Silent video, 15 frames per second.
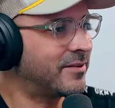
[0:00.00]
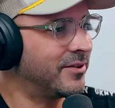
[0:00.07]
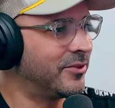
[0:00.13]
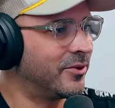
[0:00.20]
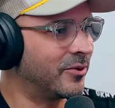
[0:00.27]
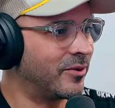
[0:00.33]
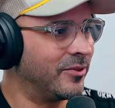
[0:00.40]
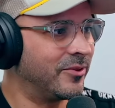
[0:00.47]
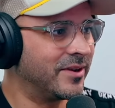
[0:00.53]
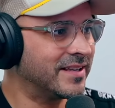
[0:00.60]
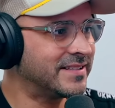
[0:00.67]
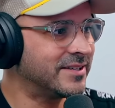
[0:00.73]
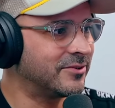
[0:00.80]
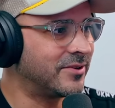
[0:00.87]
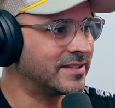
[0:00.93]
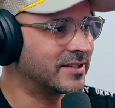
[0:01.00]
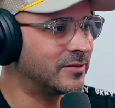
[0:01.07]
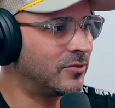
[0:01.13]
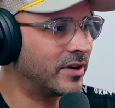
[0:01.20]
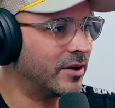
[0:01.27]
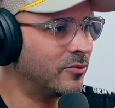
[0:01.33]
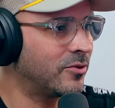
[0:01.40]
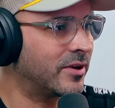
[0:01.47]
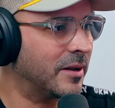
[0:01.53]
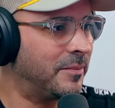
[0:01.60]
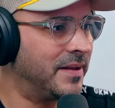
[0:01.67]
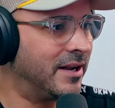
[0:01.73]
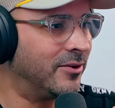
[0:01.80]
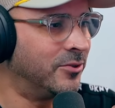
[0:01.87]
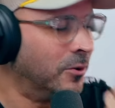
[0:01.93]
cuando, cuando uno así, uno hace como que uno
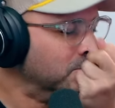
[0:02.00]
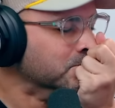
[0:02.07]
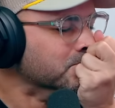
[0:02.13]
respira hondo.